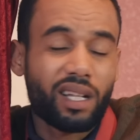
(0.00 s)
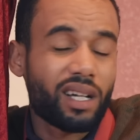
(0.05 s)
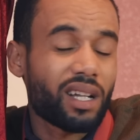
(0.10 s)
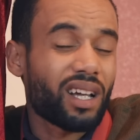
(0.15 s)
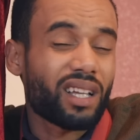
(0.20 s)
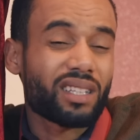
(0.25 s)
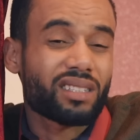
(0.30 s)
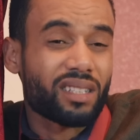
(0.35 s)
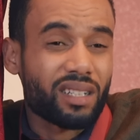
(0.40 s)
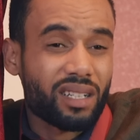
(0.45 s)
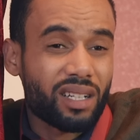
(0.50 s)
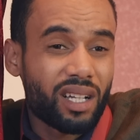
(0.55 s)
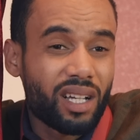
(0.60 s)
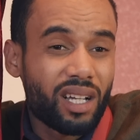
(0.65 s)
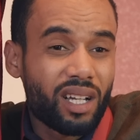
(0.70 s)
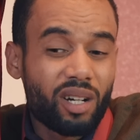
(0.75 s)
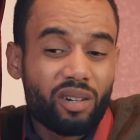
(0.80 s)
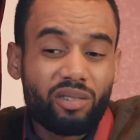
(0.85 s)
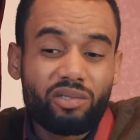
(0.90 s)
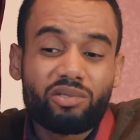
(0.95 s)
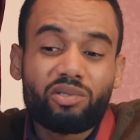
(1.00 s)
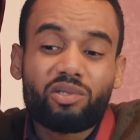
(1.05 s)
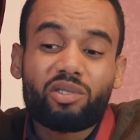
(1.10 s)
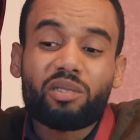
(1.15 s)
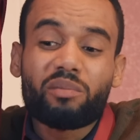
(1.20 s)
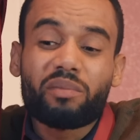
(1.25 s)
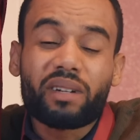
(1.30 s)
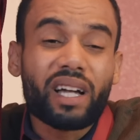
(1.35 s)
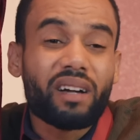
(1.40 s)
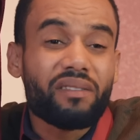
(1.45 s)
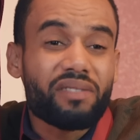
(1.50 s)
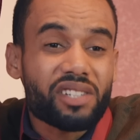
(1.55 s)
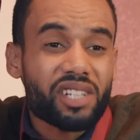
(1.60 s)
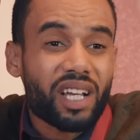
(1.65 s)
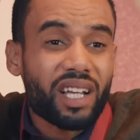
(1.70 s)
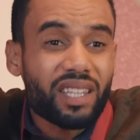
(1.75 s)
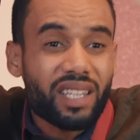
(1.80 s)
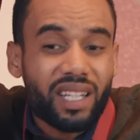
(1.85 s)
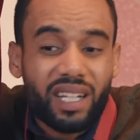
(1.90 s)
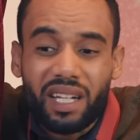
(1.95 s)
على راسك ودوك المكافش
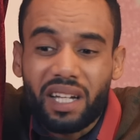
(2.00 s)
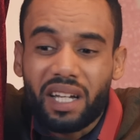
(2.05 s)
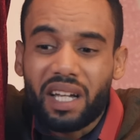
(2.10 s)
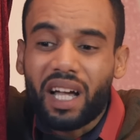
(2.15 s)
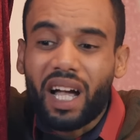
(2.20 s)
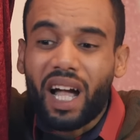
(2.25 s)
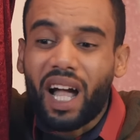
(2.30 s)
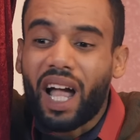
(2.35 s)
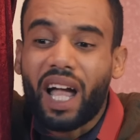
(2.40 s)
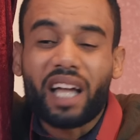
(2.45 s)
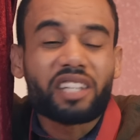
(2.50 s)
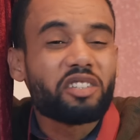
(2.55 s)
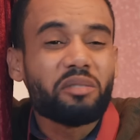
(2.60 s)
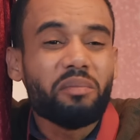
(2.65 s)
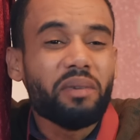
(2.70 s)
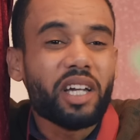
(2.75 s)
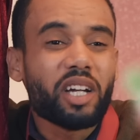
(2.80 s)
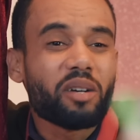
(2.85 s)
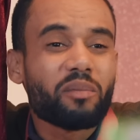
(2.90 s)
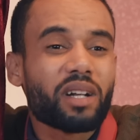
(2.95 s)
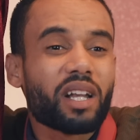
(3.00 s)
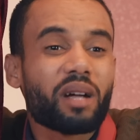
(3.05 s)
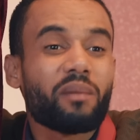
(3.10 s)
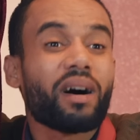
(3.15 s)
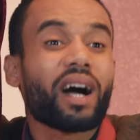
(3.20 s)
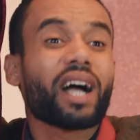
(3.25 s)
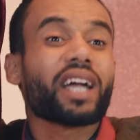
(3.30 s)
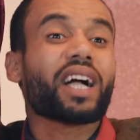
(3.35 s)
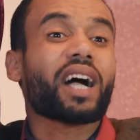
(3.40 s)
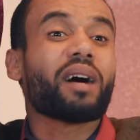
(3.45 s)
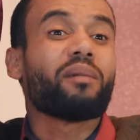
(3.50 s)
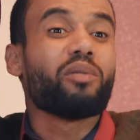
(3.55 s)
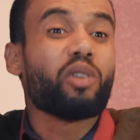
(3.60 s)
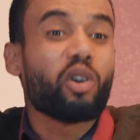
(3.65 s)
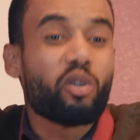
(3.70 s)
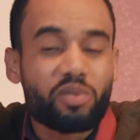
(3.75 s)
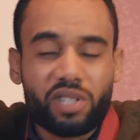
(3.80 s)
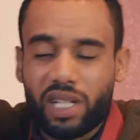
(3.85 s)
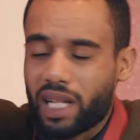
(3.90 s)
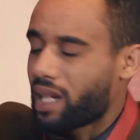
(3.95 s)
عندك غاجي معاهم راه ما
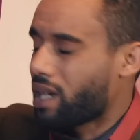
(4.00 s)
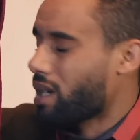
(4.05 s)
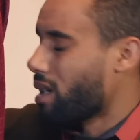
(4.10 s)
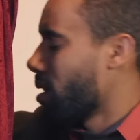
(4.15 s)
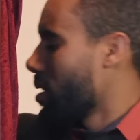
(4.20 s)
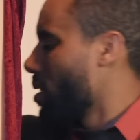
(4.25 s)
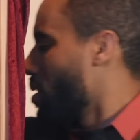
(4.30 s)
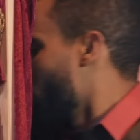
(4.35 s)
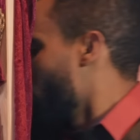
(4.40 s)
غيقبلهمش لك